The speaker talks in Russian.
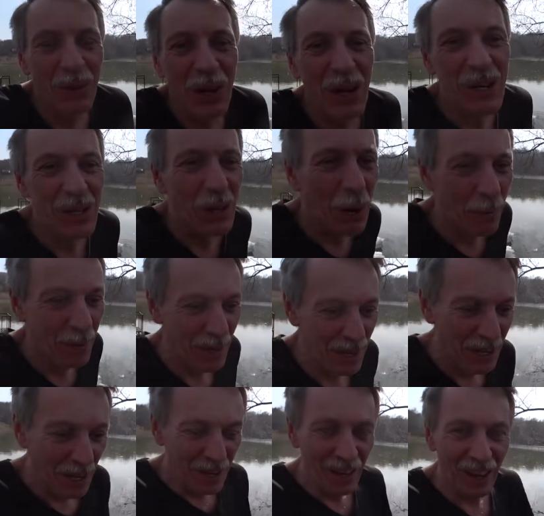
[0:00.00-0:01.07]
еще при...
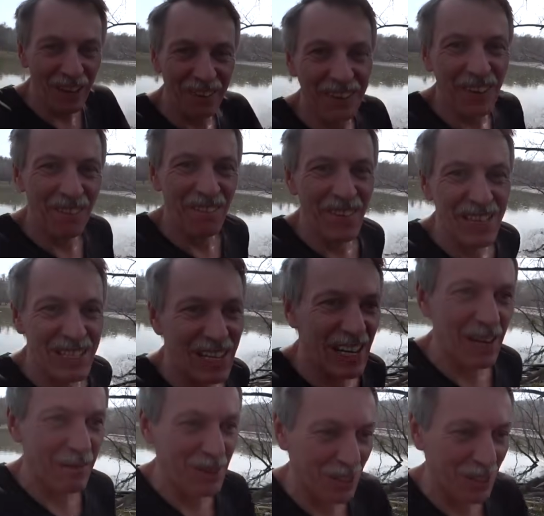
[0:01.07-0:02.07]
отдам весь хлеб,